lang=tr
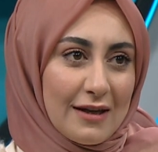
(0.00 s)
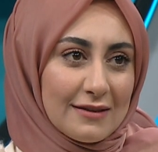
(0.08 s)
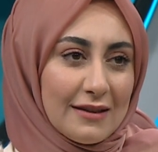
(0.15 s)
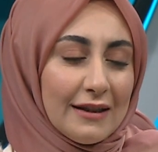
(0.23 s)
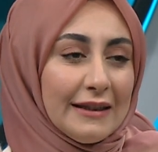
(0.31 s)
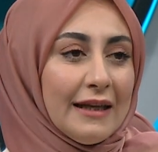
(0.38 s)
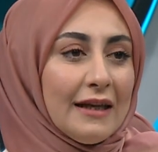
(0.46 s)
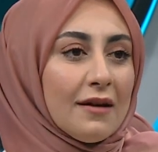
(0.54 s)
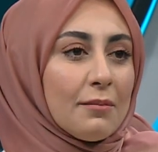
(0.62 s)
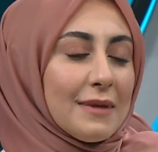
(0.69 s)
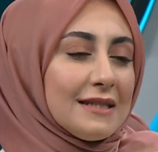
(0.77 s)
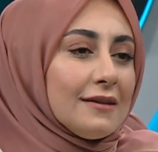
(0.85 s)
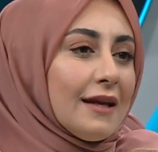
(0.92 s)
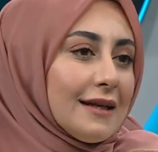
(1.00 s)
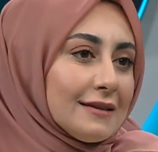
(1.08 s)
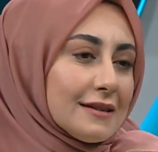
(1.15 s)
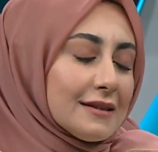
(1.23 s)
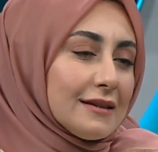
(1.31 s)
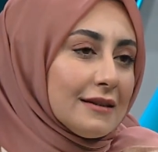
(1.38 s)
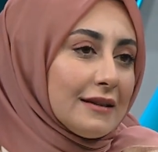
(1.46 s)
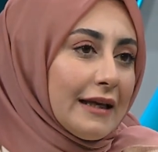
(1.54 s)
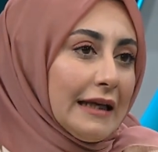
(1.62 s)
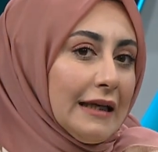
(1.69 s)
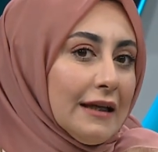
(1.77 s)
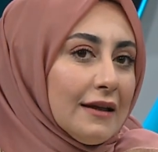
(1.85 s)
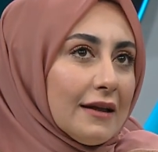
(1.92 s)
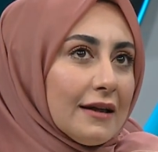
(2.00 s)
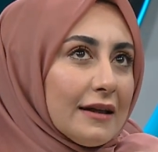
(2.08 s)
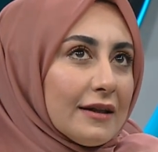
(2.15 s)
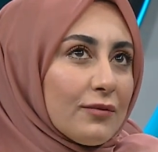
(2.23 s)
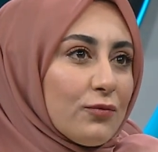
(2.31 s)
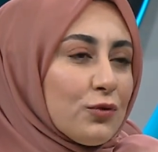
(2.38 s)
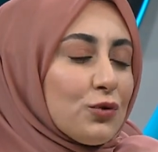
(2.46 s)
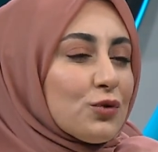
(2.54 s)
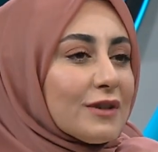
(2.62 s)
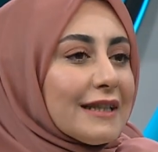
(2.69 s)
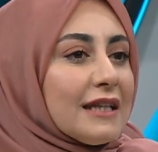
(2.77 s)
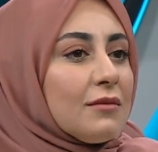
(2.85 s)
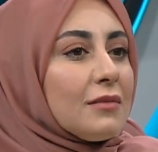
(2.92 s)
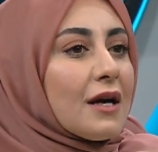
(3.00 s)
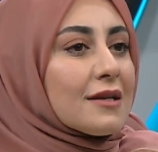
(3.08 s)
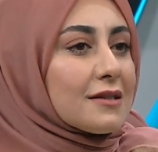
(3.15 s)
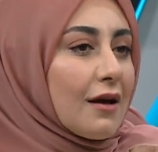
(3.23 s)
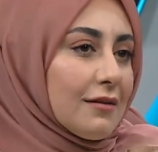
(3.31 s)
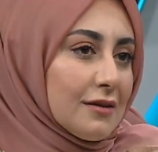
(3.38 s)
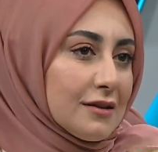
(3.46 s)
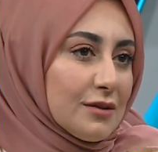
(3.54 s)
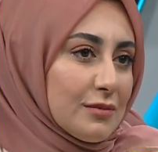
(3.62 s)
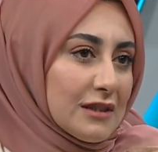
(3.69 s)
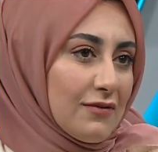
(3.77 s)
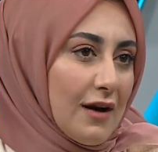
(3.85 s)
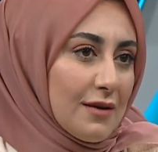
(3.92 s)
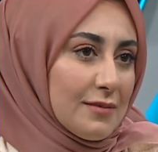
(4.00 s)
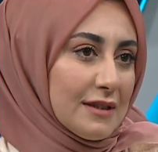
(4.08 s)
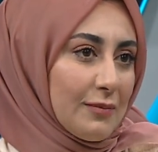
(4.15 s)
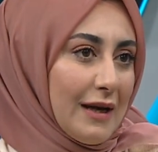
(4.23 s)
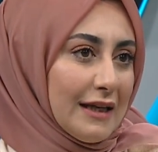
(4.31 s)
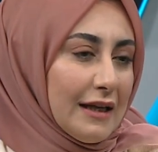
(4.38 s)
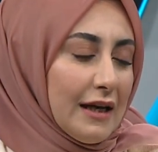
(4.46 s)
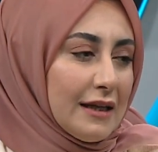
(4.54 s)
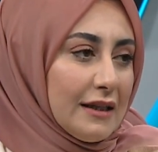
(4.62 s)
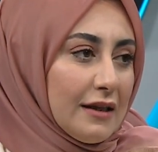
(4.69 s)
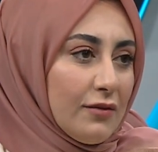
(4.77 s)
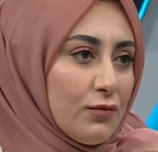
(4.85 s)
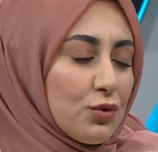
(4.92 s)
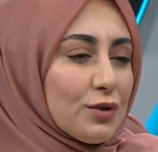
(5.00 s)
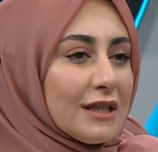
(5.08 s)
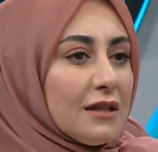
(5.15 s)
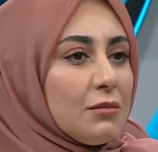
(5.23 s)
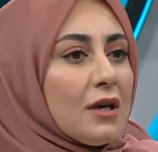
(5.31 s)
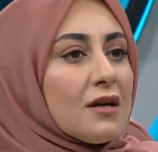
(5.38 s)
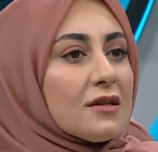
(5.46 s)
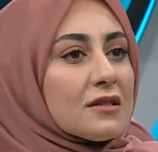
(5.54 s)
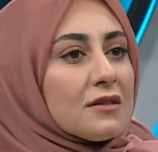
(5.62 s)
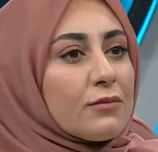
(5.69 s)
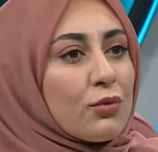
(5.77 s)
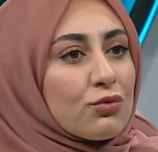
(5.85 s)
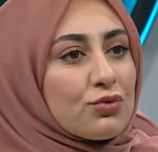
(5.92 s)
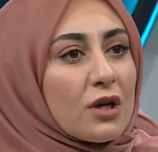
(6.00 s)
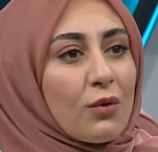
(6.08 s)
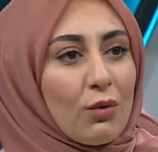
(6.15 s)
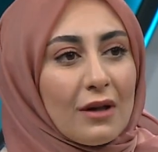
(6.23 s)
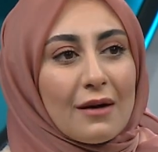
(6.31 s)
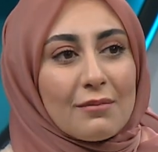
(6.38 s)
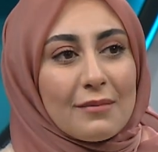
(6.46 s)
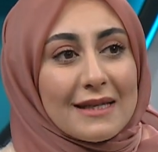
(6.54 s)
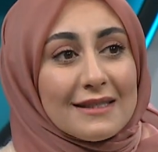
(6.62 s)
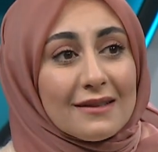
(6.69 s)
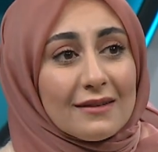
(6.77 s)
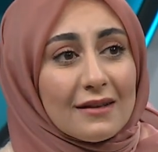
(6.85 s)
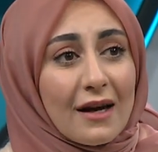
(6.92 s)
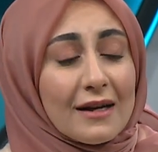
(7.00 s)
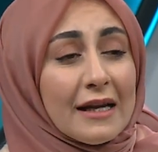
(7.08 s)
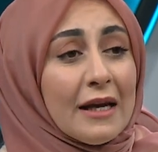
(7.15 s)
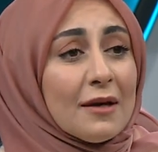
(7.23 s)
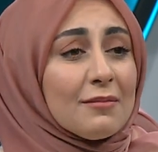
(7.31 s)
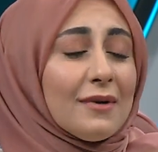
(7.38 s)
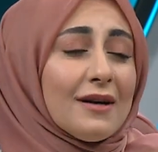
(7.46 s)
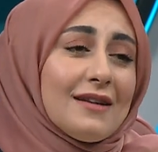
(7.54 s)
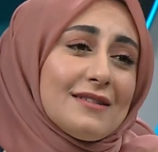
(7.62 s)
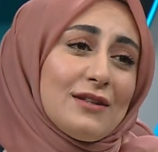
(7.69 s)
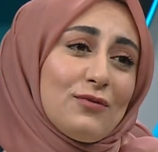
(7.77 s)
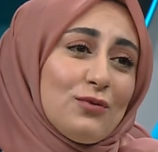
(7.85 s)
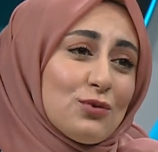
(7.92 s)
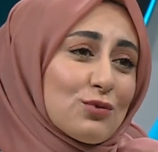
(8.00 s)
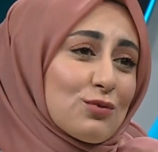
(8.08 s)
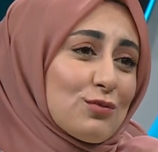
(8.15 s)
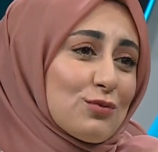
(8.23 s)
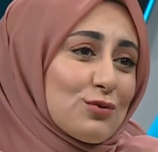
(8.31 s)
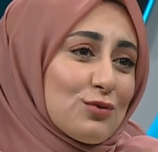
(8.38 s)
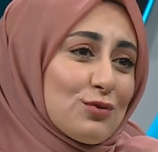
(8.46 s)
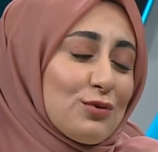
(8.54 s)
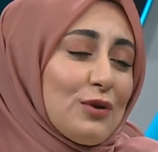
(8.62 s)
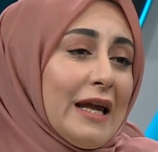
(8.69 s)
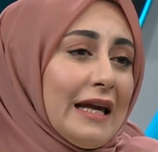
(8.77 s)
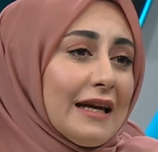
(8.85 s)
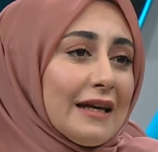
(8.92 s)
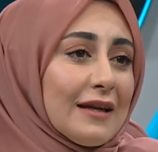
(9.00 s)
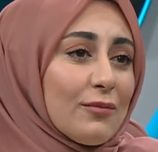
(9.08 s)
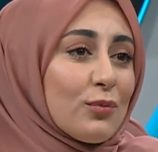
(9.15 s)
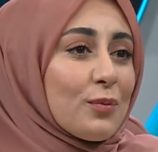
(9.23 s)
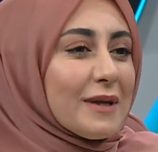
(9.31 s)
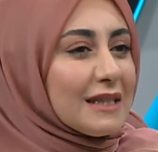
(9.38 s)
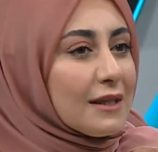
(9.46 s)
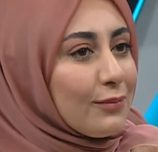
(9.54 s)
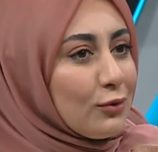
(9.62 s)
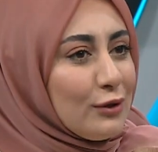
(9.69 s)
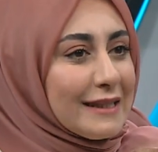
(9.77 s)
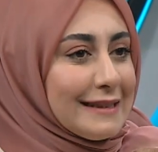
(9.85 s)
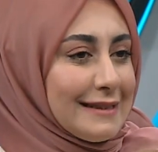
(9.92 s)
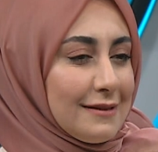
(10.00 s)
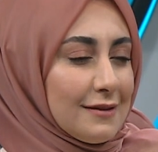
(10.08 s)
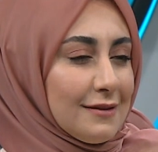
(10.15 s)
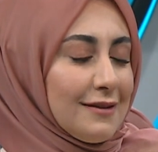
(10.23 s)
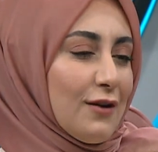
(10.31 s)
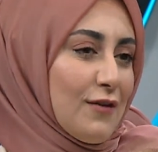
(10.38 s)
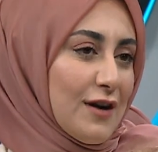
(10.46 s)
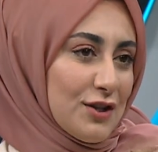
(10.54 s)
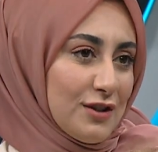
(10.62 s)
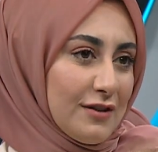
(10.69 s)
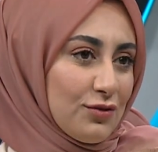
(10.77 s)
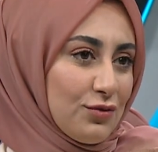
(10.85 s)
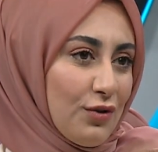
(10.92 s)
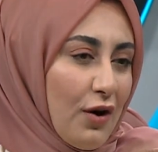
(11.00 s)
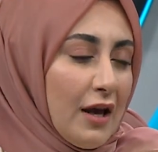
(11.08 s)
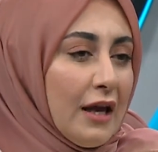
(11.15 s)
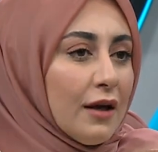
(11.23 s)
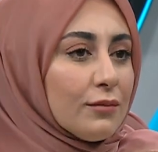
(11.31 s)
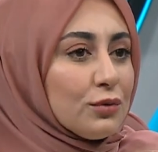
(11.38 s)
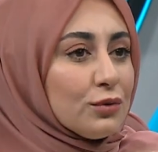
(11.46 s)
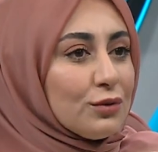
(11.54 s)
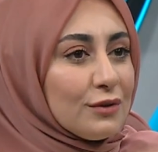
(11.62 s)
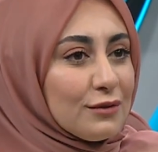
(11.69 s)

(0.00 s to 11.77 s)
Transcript: zaten. Hmm. Besin etkisi de e, vücutta kimyasallarımız var bizim. Yani hani vücut kimyasını bozacak olan besinler maalesef vücudumuzun e, bu metabolik hızını yavaşlatıyor. Hangi Bunun,